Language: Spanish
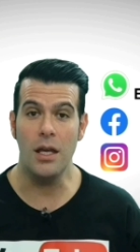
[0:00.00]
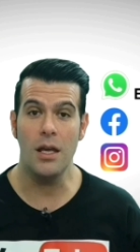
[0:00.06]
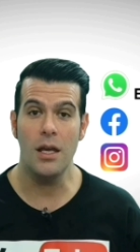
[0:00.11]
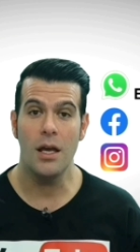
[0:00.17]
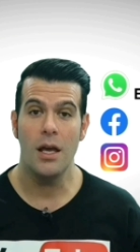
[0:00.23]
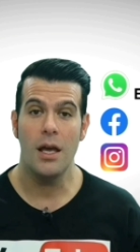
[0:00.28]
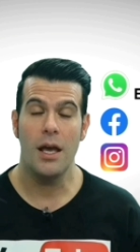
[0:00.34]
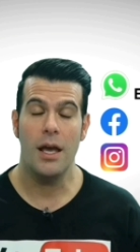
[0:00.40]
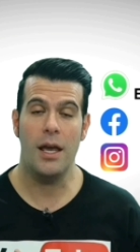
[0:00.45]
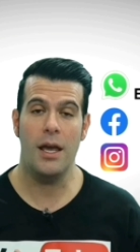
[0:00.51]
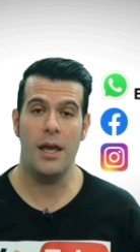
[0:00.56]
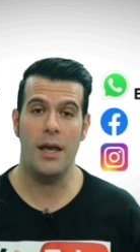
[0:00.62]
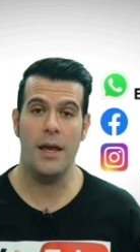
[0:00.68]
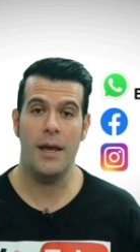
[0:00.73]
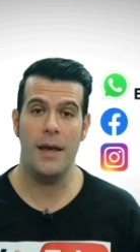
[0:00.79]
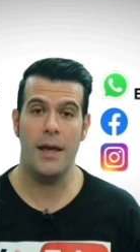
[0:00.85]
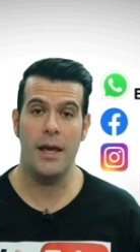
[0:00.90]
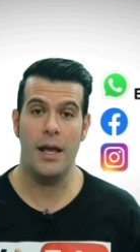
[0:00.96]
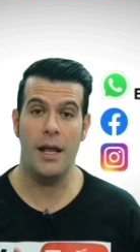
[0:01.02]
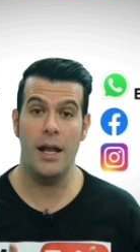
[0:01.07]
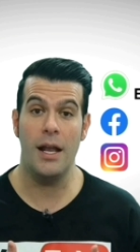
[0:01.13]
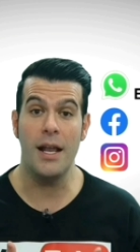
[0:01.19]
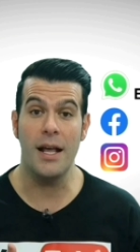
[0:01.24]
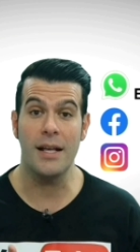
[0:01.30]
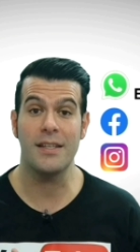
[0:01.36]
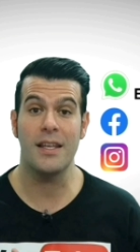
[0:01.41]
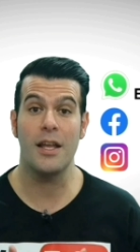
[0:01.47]
y eh, el
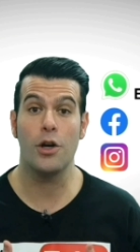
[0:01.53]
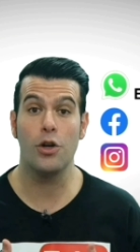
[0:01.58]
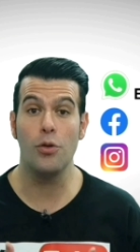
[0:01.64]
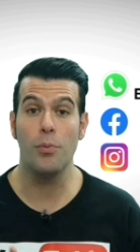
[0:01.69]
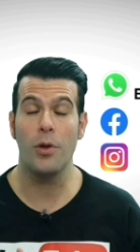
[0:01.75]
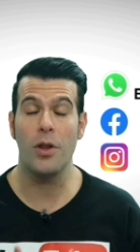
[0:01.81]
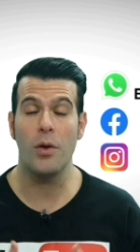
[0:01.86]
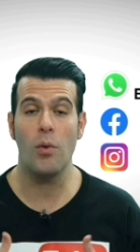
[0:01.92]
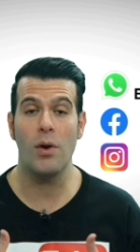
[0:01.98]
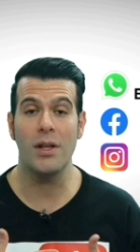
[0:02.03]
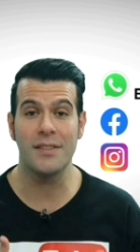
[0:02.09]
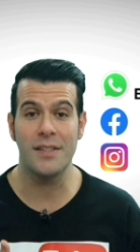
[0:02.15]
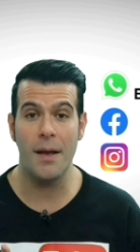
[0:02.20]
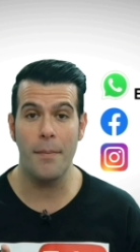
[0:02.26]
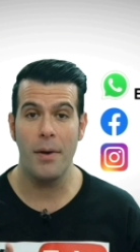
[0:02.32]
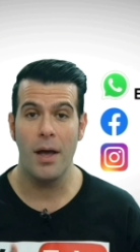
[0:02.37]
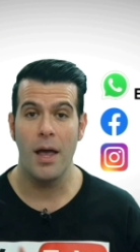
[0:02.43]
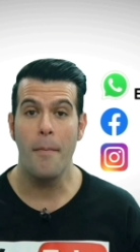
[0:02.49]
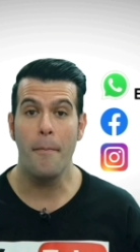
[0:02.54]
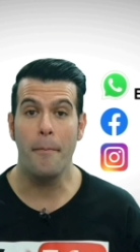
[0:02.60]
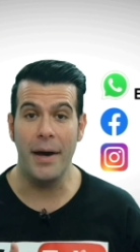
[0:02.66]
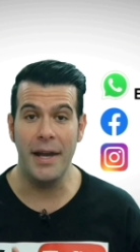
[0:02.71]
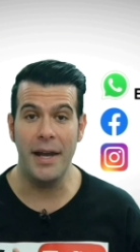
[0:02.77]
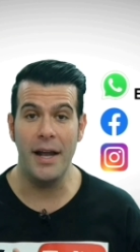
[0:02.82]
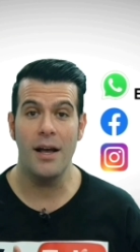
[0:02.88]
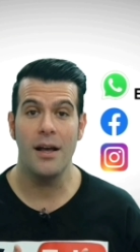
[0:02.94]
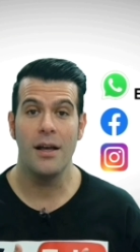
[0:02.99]
enlace del grupo de WhatsApp
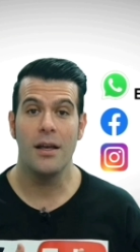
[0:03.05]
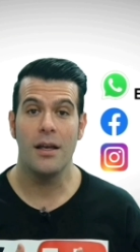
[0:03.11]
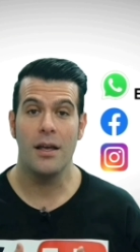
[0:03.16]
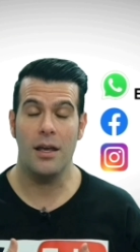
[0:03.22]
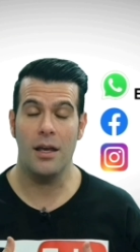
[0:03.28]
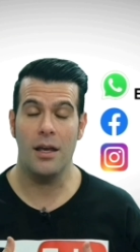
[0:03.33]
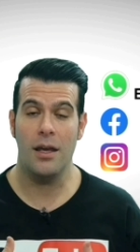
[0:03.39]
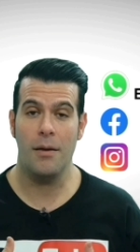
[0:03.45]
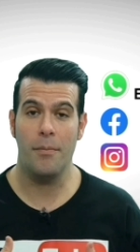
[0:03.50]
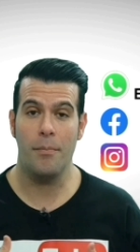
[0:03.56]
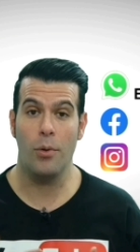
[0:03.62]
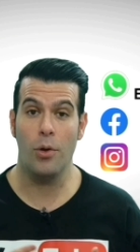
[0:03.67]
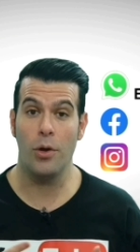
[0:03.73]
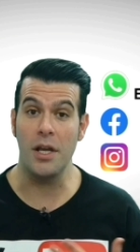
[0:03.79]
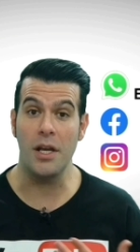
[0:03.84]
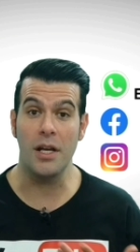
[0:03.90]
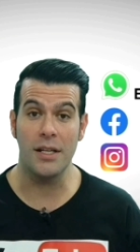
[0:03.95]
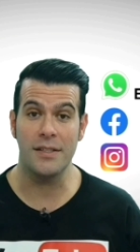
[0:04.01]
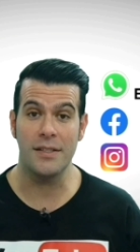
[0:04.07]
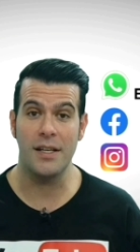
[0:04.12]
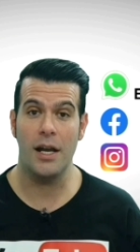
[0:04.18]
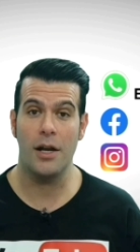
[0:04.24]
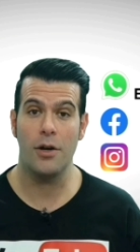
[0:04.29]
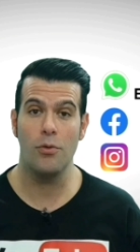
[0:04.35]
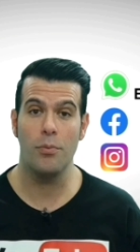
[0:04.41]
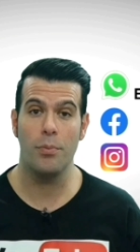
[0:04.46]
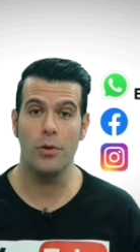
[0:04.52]
para eh, poder
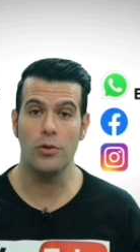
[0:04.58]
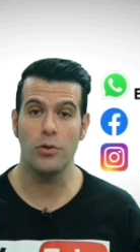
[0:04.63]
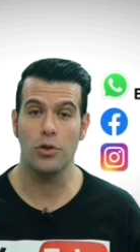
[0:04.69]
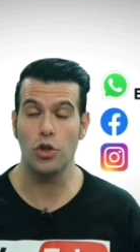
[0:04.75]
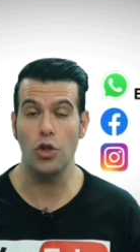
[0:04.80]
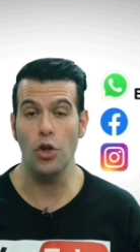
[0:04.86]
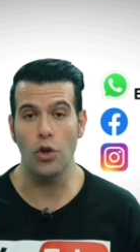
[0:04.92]
ingresar al grupo.